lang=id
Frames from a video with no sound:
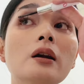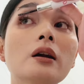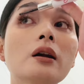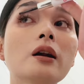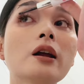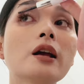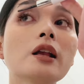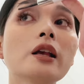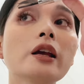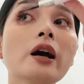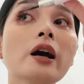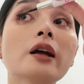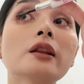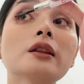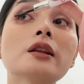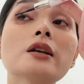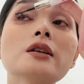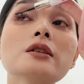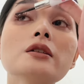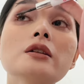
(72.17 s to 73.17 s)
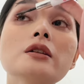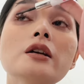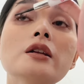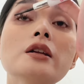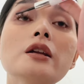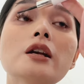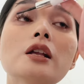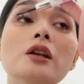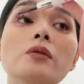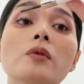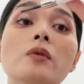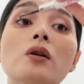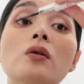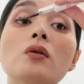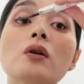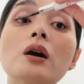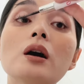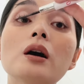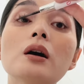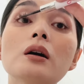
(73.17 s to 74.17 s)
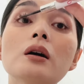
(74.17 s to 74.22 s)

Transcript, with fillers: dari atas dan dari bawah